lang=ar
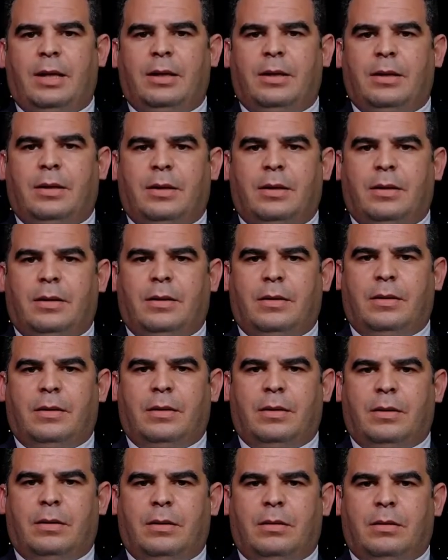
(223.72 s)

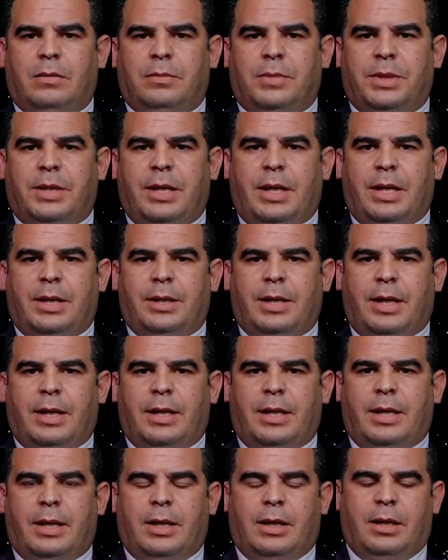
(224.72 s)
آه، بناء
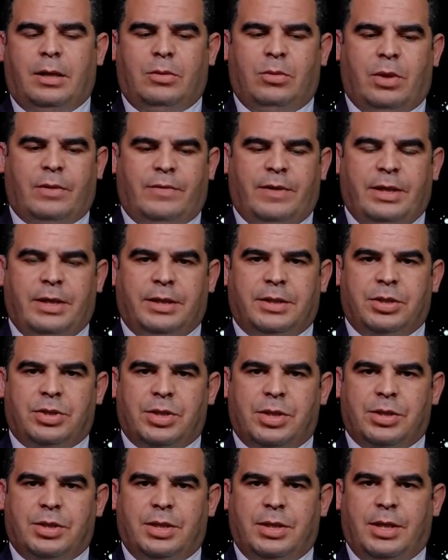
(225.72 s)
على الوقفه
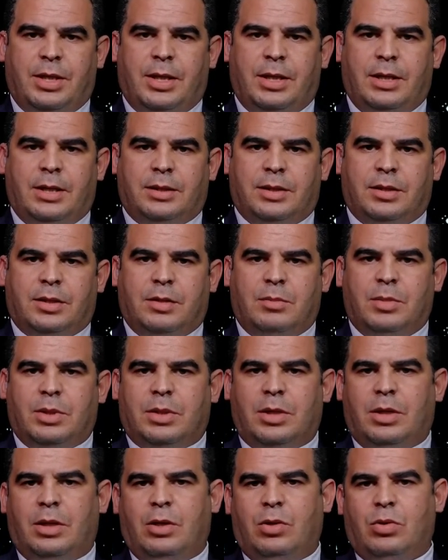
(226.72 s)
الاحتجاجيه التي
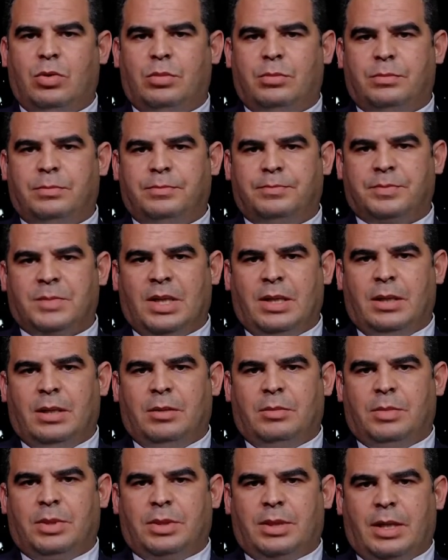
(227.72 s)
تمت اليوم
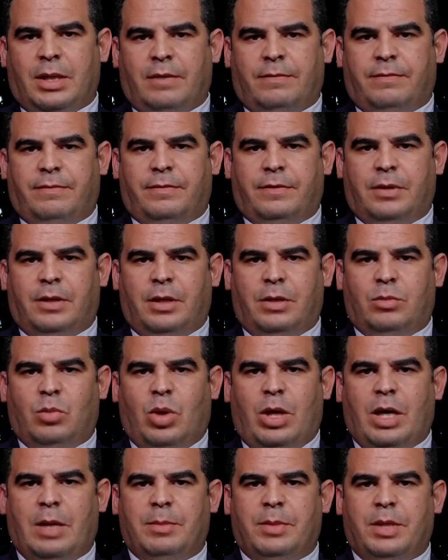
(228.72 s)
من طرف
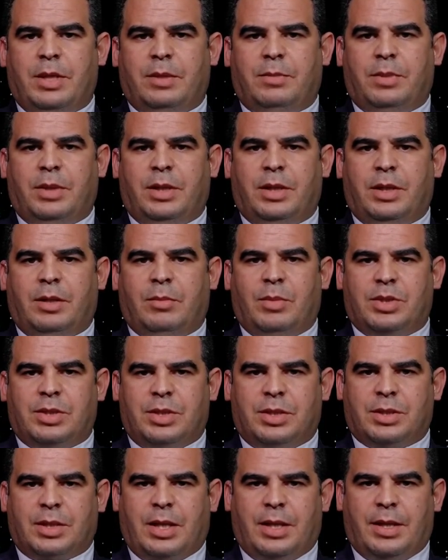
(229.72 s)
المحامين
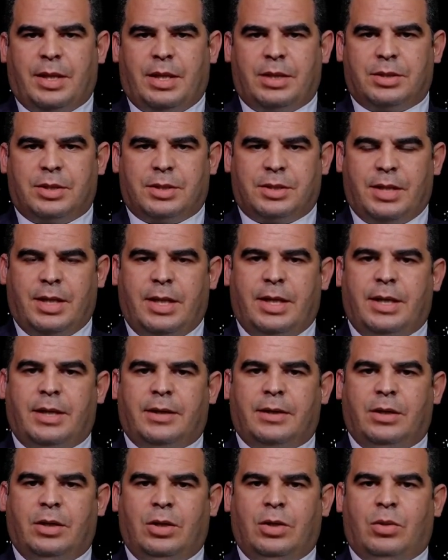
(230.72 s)
بمجلس قضاء الجزائر
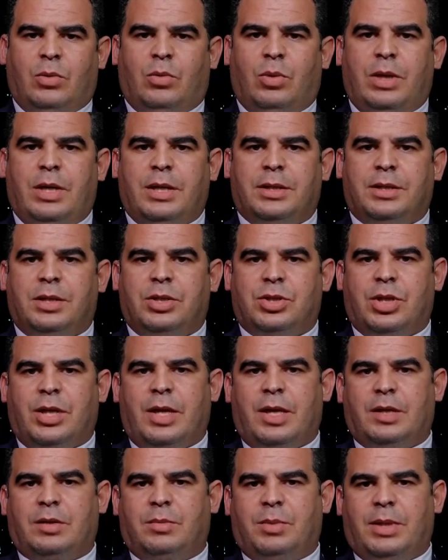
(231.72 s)
والتي
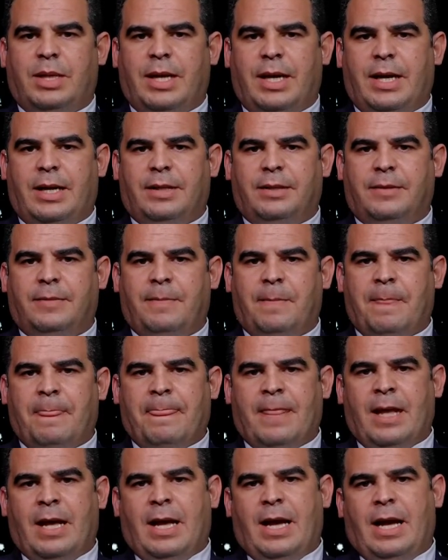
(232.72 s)
جاءت بناء
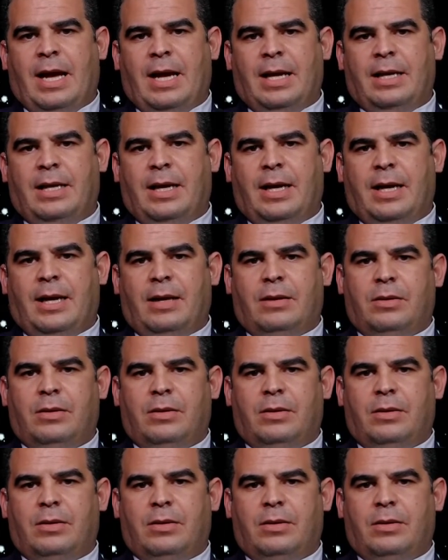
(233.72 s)
على